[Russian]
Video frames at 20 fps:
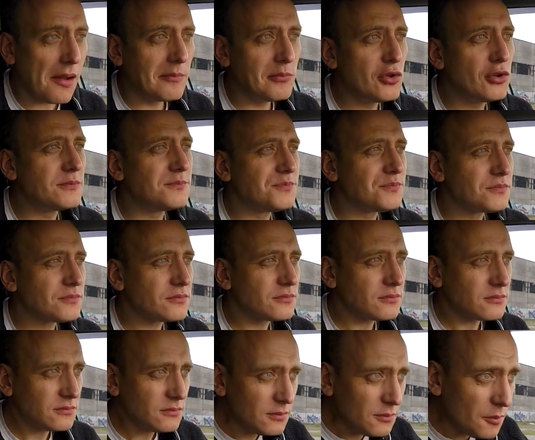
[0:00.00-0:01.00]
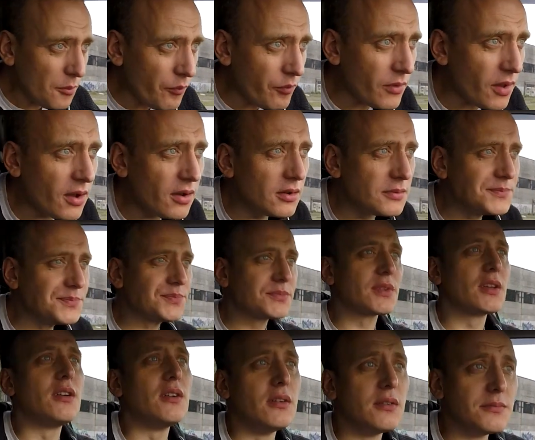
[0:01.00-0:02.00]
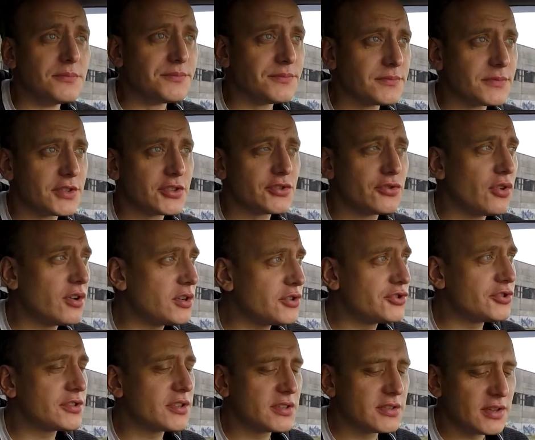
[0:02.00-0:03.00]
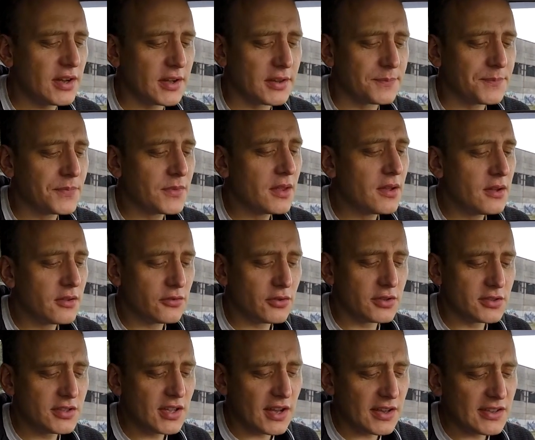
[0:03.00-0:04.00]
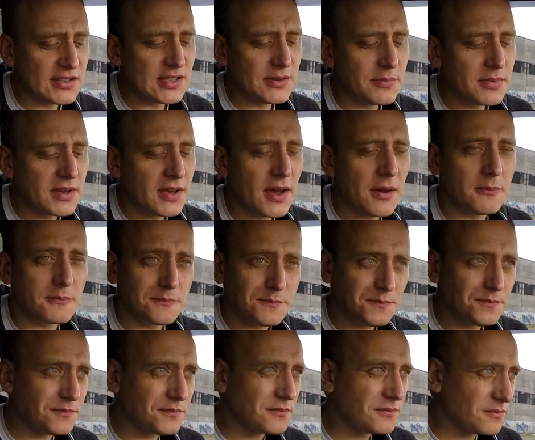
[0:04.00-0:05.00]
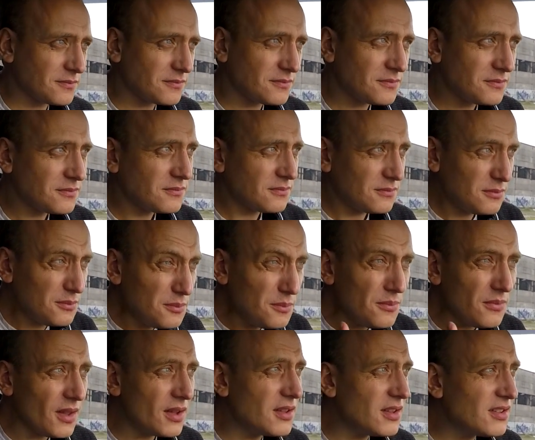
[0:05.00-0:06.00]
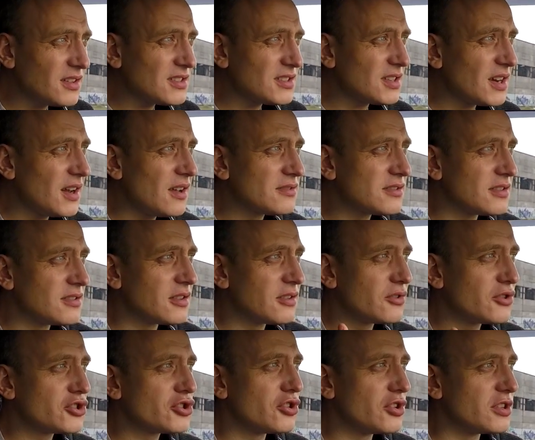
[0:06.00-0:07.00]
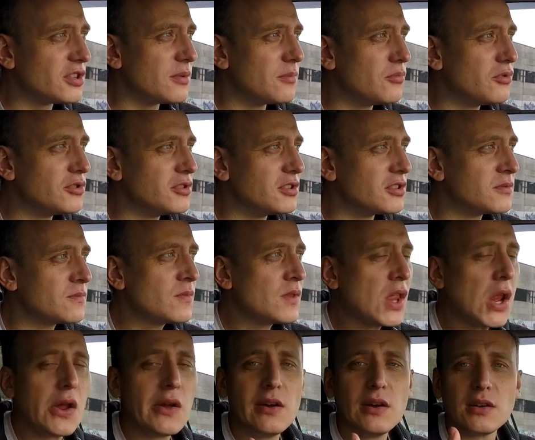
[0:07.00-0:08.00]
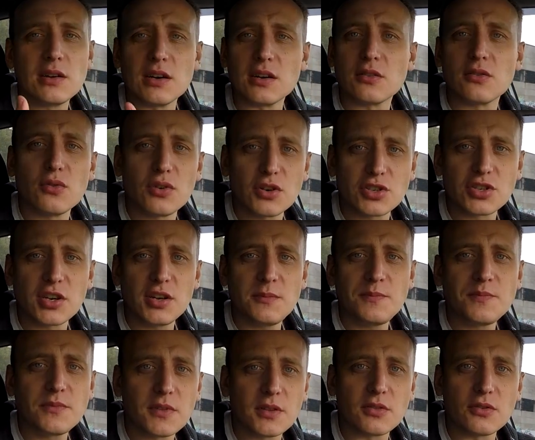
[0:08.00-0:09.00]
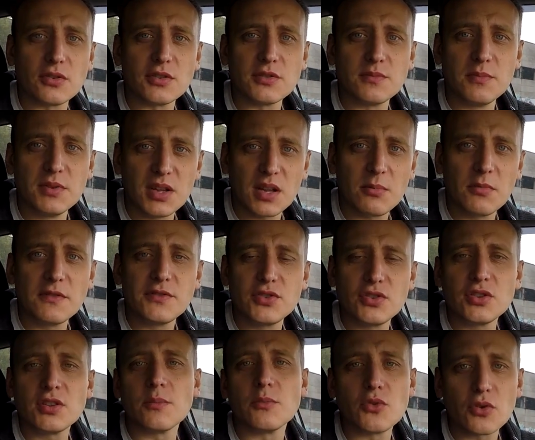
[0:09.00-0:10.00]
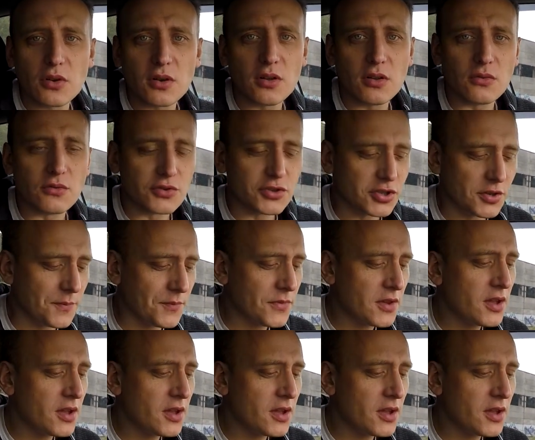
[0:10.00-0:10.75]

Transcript: Ну, эм, что хочу сказать. То есть, да, если бы я не настраивался на то, что это будет картошка, то есть было бы все намного лучше.